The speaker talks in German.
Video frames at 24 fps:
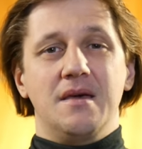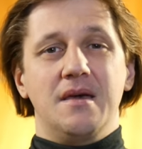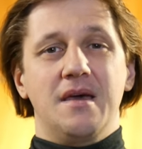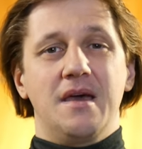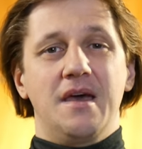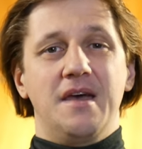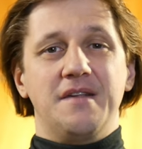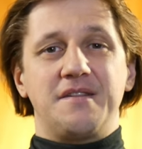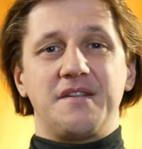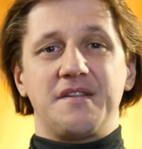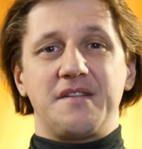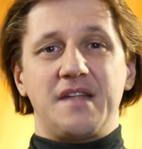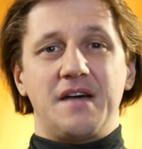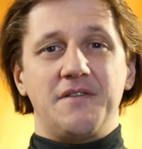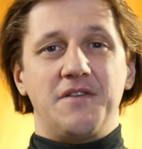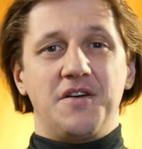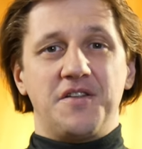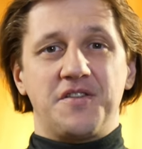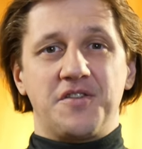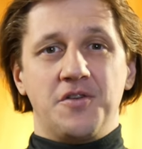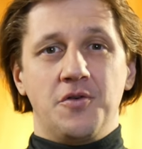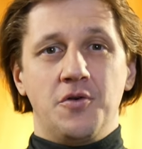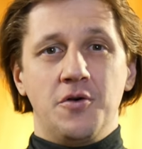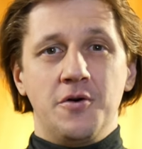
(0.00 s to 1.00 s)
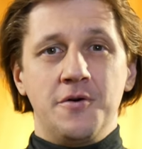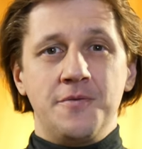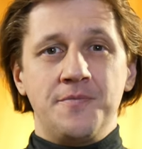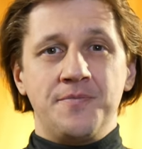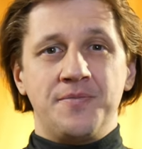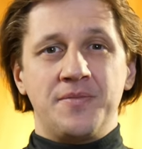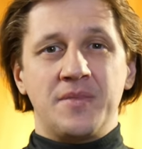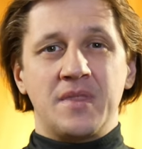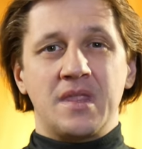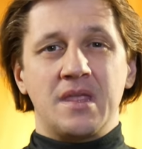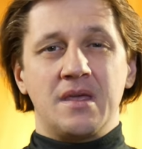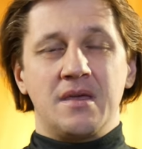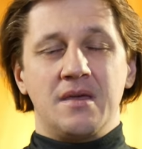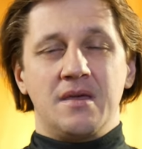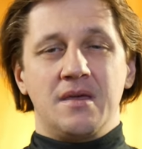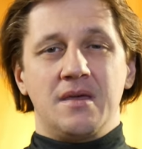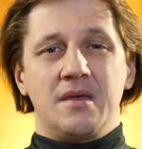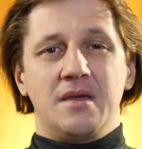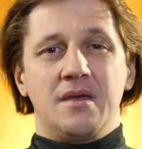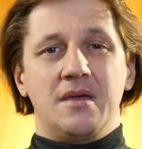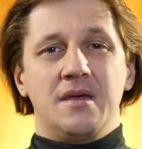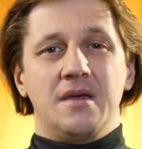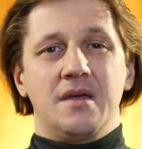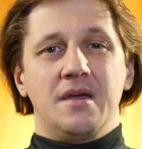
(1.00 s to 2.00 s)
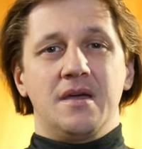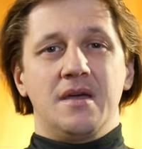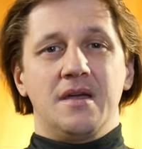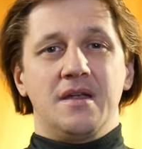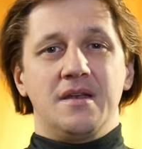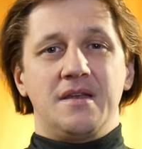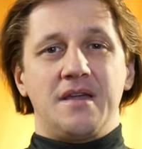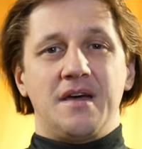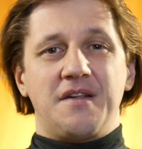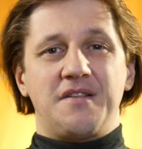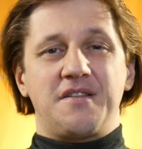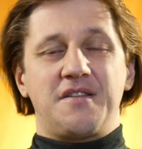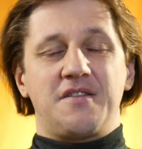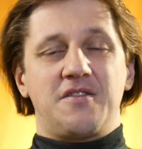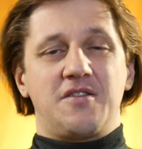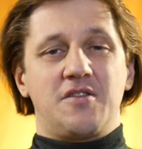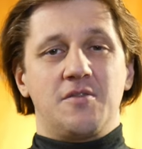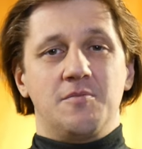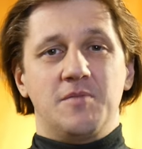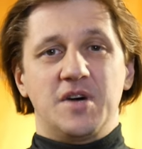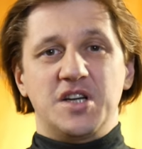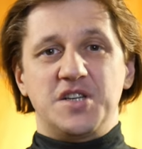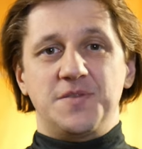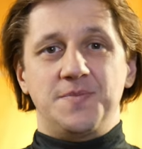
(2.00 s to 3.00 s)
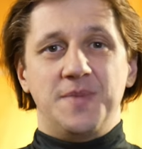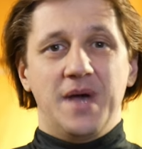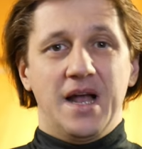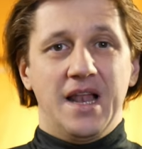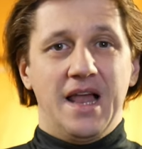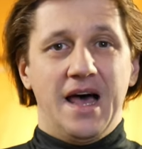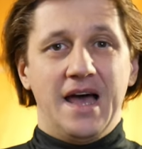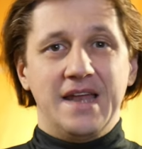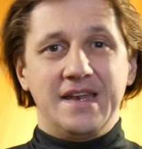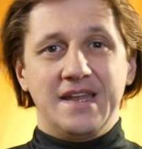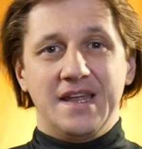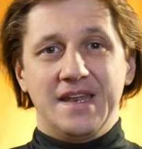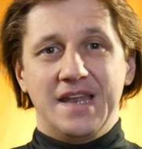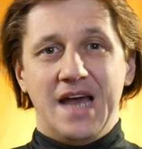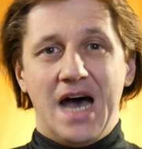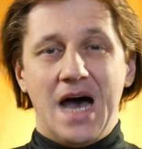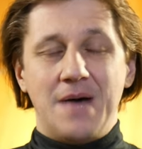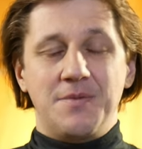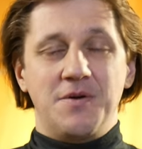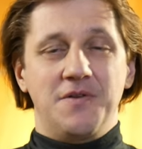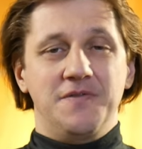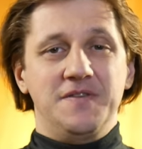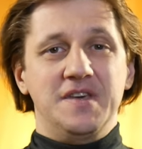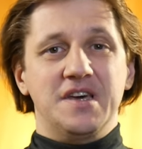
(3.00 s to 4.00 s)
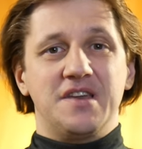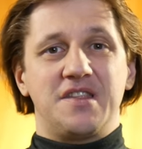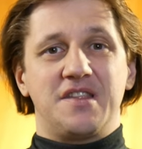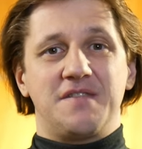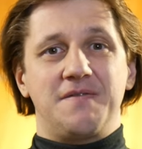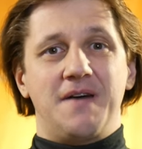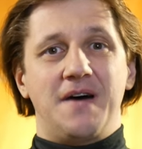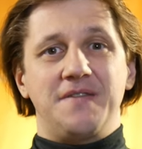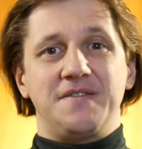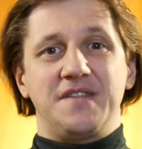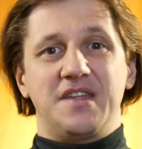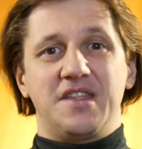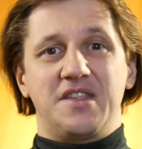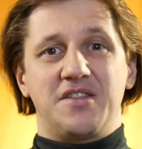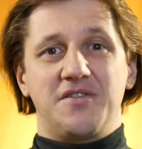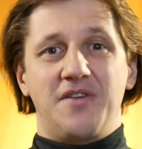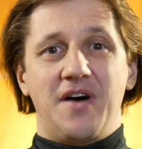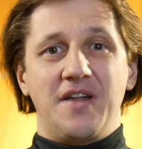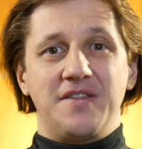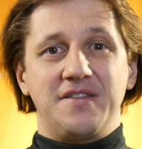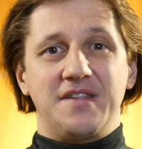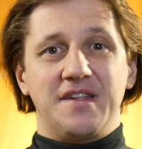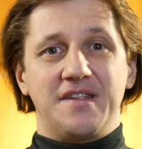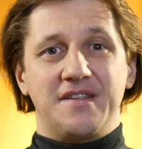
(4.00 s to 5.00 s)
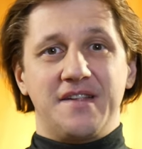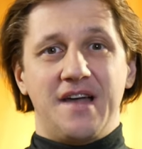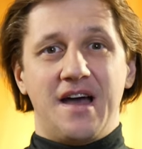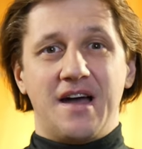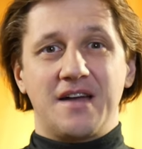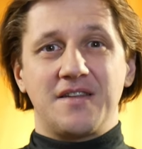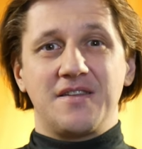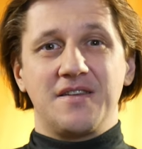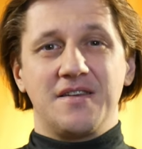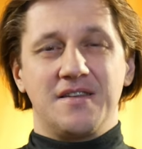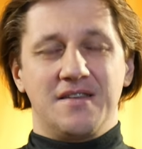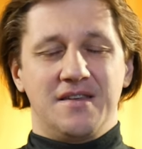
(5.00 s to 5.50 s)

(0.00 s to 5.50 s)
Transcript: Es ist aber so, dass zum Beispiel allein der Name Wir 2020 sagt,